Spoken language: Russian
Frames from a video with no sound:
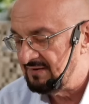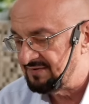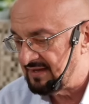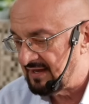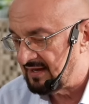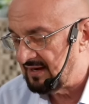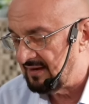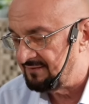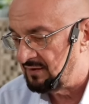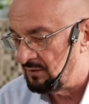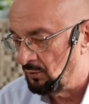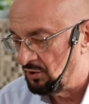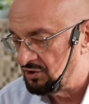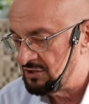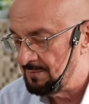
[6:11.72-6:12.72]
фотографии,
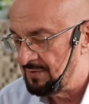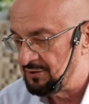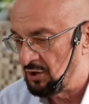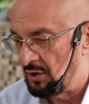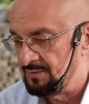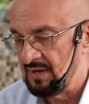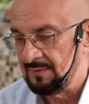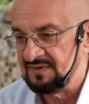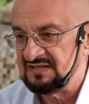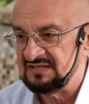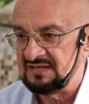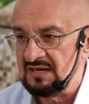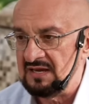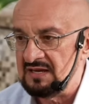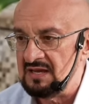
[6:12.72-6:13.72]
очень подробное
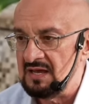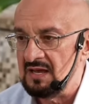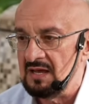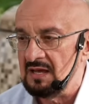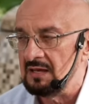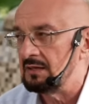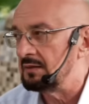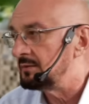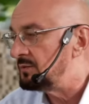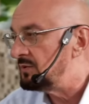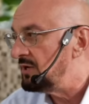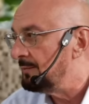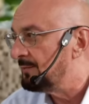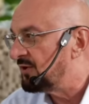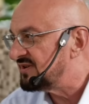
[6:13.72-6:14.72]
объяснение
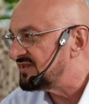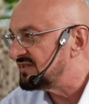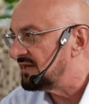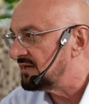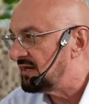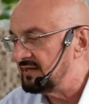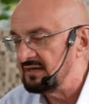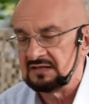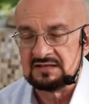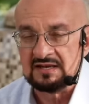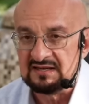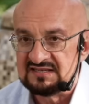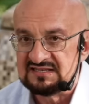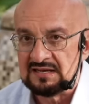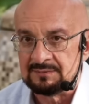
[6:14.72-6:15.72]
не просто каких-то
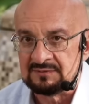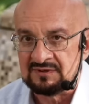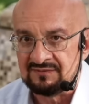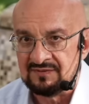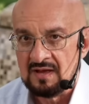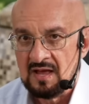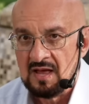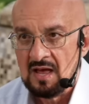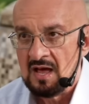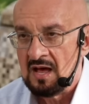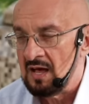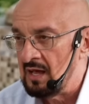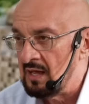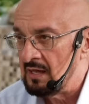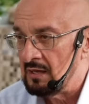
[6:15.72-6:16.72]
рецептов,
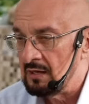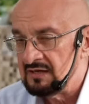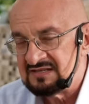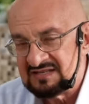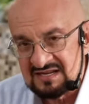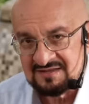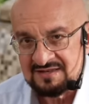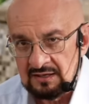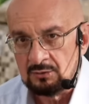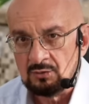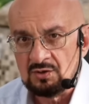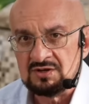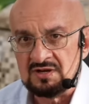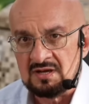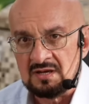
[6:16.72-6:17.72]
а
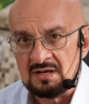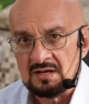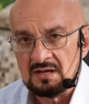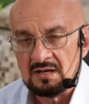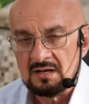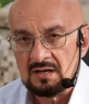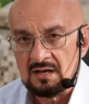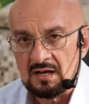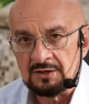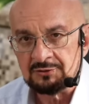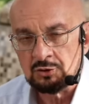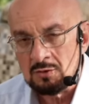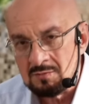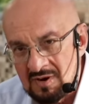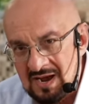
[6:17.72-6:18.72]
технологий, о
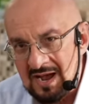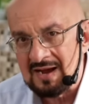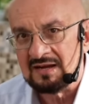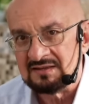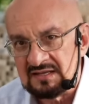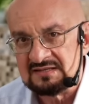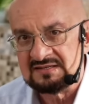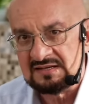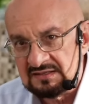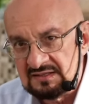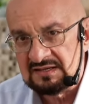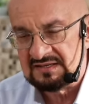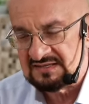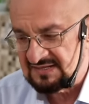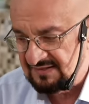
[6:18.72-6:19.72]
том, как это
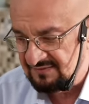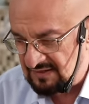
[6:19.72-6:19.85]
делается